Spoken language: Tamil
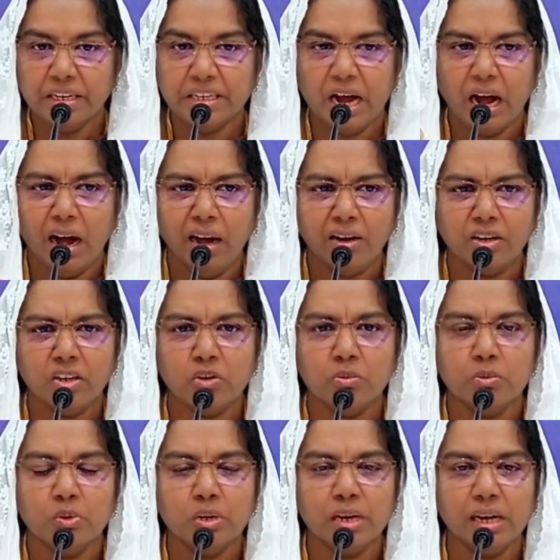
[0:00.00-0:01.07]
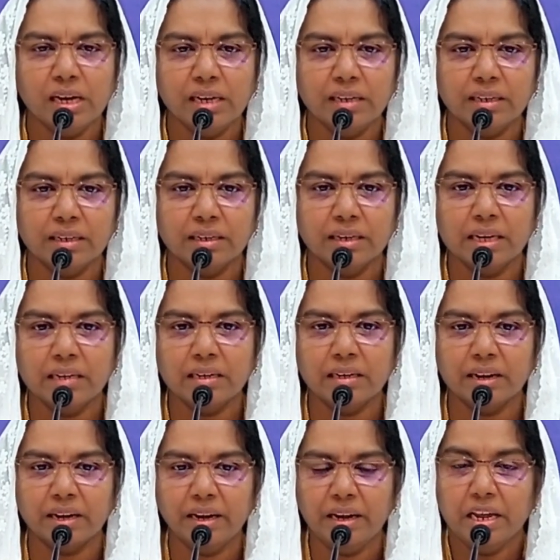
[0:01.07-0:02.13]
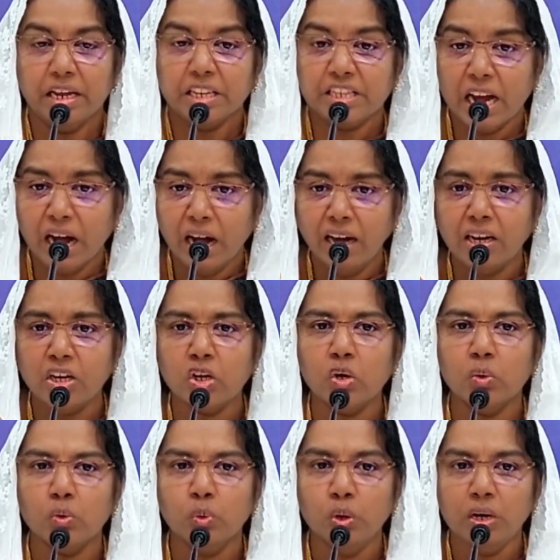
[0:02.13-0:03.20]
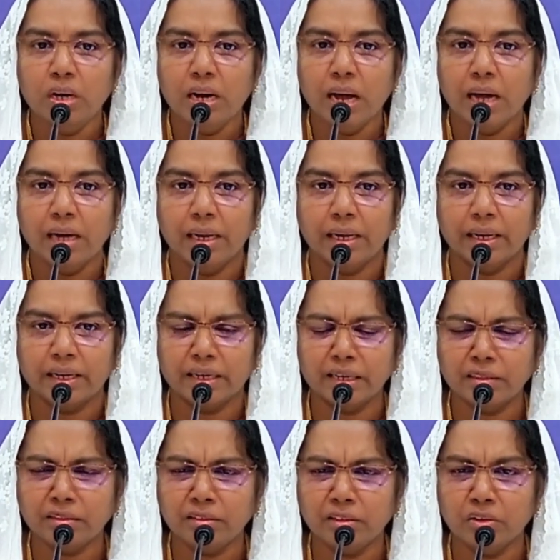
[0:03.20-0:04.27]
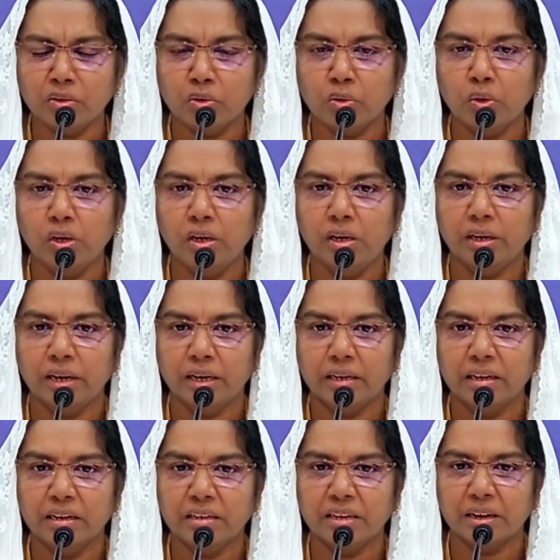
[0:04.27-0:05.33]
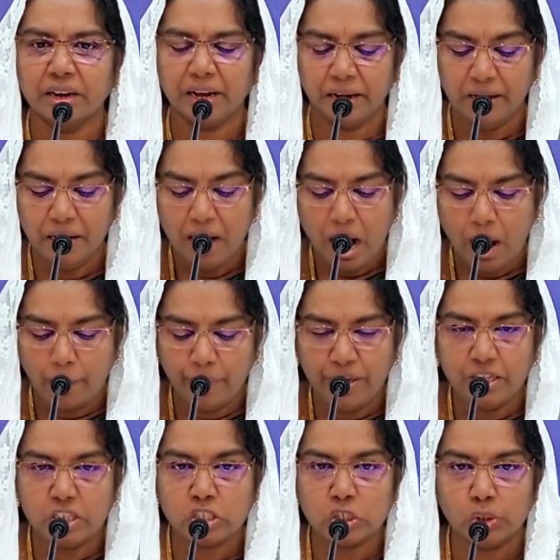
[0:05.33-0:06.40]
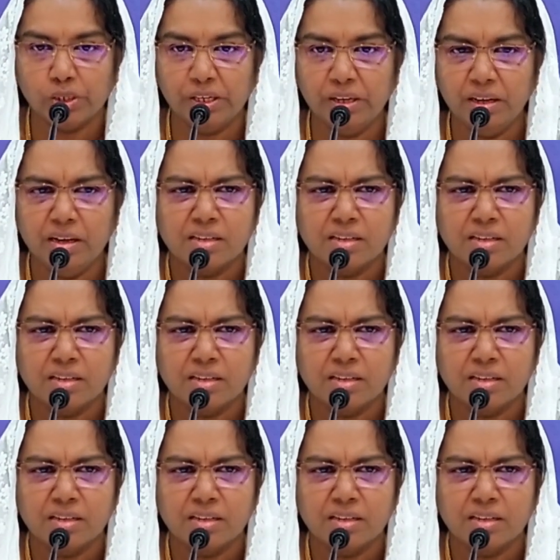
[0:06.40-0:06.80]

யாருக்கு முன்னால நான் நிற்கிறேன் யாருக்கு உள்ளால கர்த்தருக்குள் நான் நிற்கிறேன் அப்படின்னு சொல்லி